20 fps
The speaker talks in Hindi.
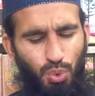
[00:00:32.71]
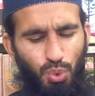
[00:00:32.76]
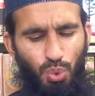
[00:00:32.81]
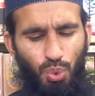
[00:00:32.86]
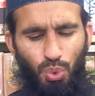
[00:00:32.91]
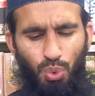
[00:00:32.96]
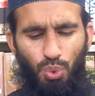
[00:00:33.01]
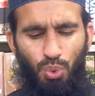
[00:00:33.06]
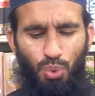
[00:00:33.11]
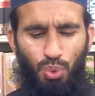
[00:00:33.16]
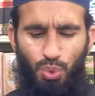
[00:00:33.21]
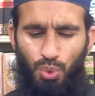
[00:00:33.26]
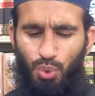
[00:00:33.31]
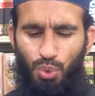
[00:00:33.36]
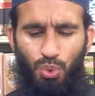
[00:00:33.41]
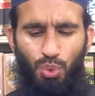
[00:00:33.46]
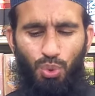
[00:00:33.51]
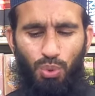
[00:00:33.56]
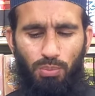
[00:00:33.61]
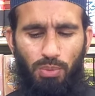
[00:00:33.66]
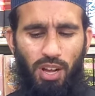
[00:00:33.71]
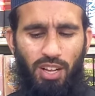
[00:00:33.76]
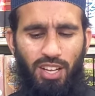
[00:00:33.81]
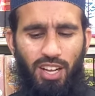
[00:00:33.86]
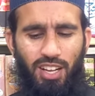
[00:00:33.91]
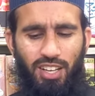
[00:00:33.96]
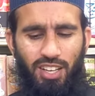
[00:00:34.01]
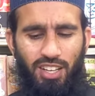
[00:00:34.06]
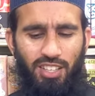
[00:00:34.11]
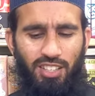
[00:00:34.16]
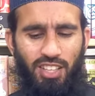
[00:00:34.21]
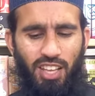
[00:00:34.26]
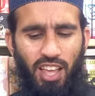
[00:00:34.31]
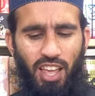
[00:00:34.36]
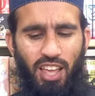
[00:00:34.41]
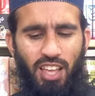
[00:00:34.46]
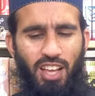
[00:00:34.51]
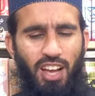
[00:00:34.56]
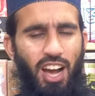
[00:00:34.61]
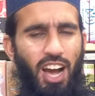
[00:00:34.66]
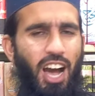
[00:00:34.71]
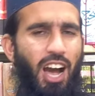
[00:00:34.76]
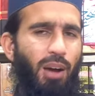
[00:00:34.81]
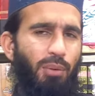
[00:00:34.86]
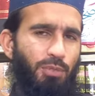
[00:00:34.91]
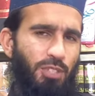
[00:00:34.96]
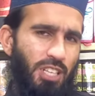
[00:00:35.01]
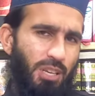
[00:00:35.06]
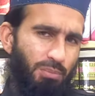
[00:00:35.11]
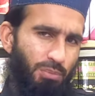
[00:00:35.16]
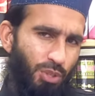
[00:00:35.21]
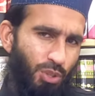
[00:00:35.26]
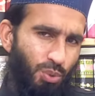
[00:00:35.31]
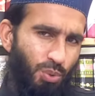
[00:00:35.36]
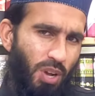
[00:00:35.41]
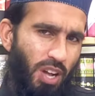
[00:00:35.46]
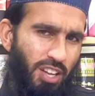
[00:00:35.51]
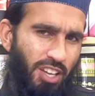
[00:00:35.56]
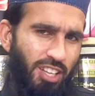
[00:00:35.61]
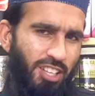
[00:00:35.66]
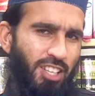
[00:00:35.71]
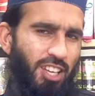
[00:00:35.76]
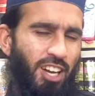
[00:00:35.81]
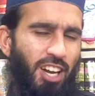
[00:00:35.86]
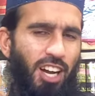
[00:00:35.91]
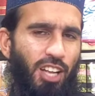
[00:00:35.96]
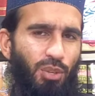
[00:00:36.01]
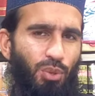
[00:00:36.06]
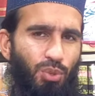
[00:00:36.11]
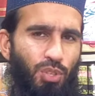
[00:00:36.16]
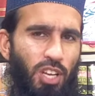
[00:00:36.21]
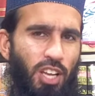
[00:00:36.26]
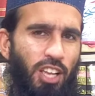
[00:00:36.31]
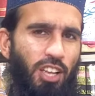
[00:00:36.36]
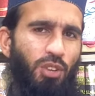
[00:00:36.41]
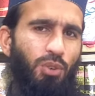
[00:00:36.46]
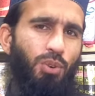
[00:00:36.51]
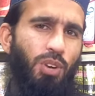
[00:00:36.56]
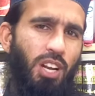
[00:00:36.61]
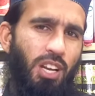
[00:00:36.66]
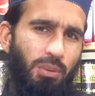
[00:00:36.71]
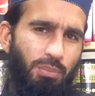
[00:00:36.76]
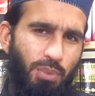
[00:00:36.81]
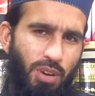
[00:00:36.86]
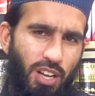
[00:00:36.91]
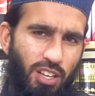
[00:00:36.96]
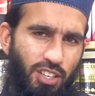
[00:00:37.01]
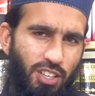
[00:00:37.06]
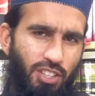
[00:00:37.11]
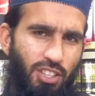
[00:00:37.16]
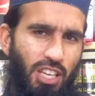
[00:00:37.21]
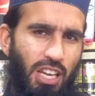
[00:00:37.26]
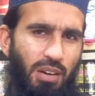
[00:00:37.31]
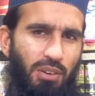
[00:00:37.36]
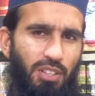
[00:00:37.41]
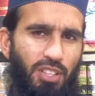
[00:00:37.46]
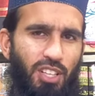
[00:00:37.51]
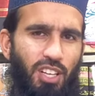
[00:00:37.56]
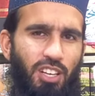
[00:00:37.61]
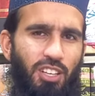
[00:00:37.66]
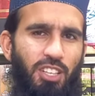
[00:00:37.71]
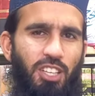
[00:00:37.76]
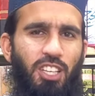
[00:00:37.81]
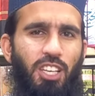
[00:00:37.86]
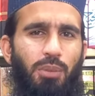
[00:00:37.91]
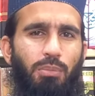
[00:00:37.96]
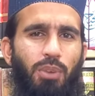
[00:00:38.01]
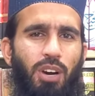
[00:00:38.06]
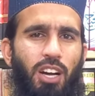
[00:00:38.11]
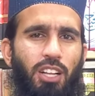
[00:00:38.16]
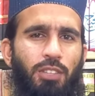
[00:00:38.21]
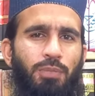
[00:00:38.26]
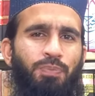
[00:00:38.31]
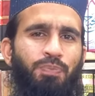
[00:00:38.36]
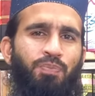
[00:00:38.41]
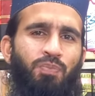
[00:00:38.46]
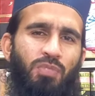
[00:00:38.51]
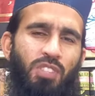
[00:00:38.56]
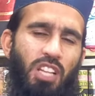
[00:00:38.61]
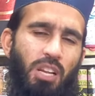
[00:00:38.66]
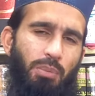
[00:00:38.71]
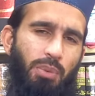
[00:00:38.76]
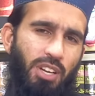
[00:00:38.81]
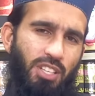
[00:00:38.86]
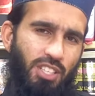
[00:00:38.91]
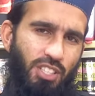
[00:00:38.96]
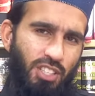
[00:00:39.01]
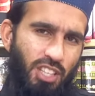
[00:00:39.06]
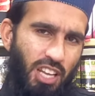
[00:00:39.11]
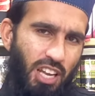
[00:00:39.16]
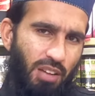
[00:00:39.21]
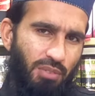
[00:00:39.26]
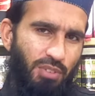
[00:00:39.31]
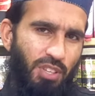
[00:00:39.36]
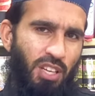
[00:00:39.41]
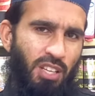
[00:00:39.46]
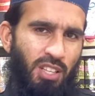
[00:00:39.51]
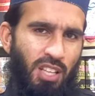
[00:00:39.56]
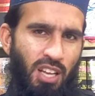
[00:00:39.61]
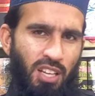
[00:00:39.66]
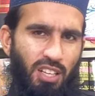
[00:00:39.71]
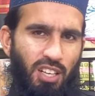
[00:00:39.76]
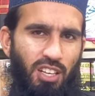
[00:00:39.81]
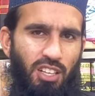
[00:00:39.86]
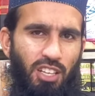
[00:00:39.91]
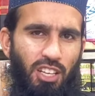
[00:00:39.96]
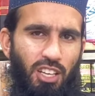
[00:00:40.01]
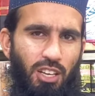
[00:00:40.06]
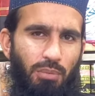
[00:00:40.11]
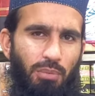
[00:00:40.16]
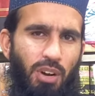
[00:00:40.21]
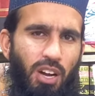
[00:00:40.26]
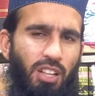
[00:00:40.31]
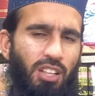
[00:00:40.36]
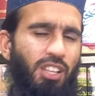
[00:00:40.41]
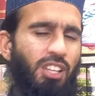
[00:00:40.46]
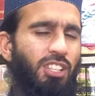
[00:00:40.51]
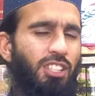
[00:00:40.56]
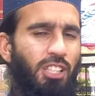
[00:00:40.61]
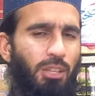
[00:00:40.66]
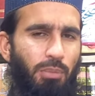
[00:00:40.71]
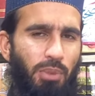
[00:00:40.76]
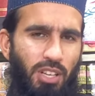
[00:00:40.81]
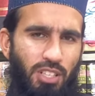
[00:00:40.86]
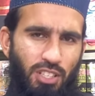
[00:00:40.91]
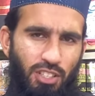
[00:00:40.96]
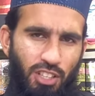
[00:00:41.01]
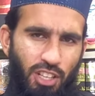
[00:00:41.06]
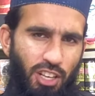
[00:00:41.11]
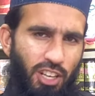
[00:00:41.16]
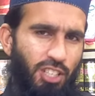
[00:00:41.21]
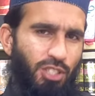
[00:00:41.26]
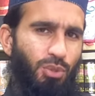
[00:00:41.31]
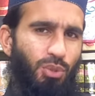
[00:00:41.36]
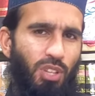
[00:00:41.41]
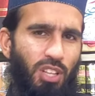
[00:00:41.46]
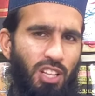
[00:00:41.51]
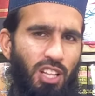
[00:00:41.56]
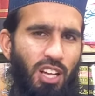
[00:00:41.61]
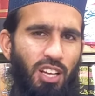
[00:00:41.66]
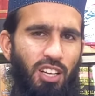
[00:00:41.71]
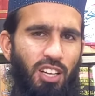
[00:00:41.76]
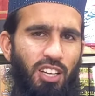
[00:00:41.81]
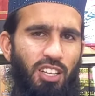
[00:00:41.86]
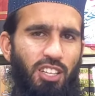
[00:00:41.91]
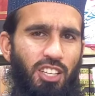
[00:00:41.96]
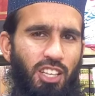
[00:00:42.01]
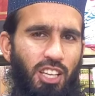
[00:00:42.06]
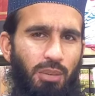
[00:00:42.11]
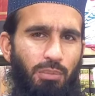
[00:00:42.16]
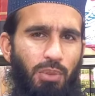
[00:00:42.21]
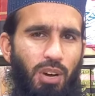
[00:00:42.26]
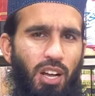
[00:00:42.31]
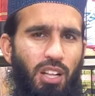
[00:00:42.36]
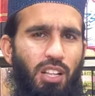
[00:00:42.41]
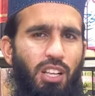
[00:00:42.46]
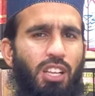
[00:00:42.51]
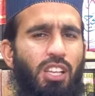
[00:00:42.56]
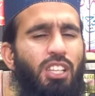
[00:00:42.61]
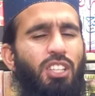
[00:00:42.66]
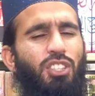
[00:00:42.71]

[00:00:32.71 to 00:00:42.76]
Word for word: ज़रूर ज़रूर मांगा करनी है आप जब भी दुआ के लिए हाथ उठाएं कुरान पाक की तिलावत करने के बाद नमाज तरावी अदा करने के बाद नमाज तहजद अदा करने के बाद